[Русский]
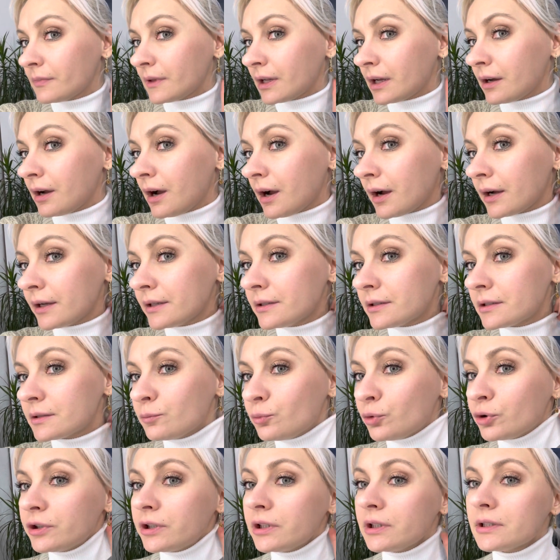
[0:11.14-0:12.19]
Как они
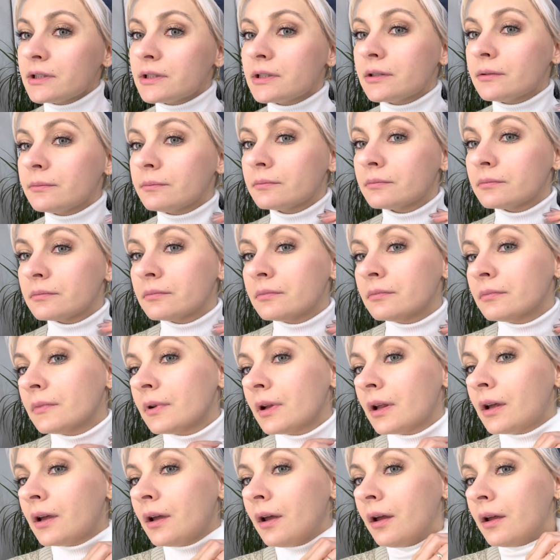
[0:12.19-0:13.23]
смотрятся.
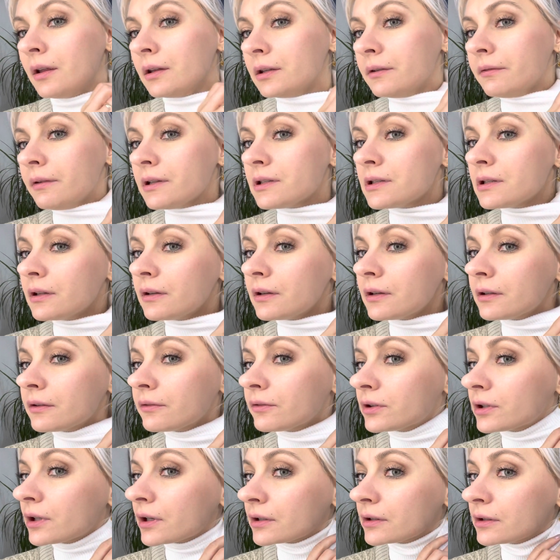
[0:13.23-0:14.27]
Давайте, наверное,
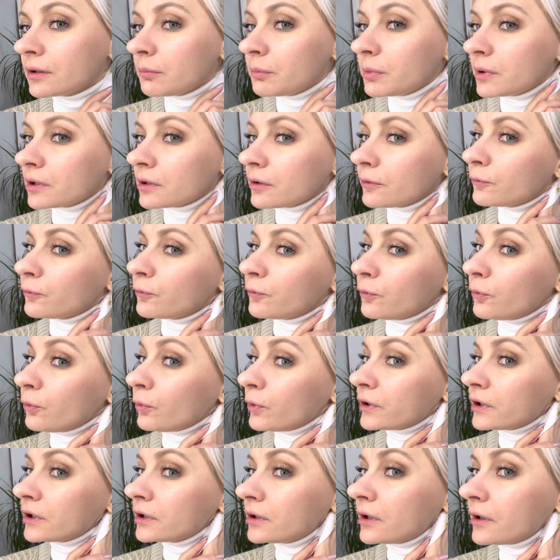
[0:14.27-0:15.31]
вот так на белом
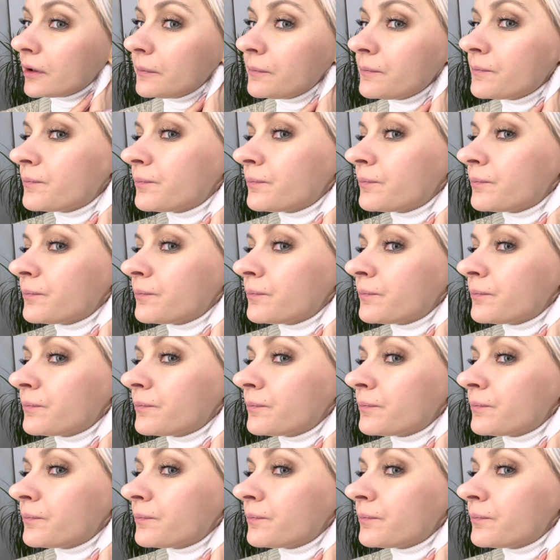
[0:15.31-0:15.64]
фоне, да?